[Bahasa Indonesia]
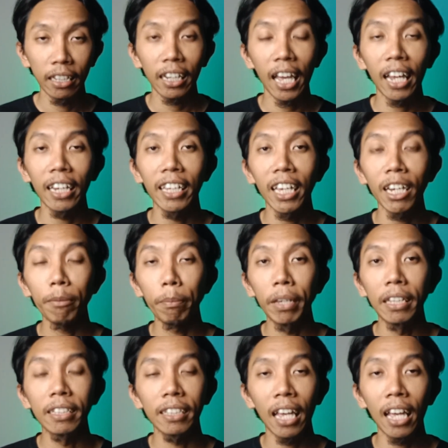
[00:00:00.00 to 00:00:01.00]
kalian
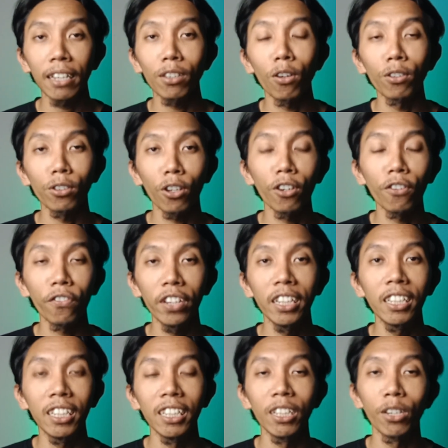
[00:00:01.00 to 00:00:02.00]
bisa tonton
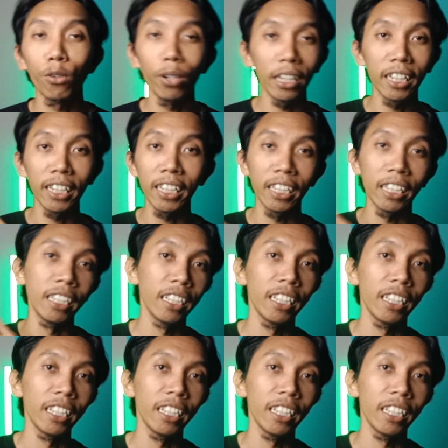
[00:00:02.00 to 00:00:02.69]
video ini.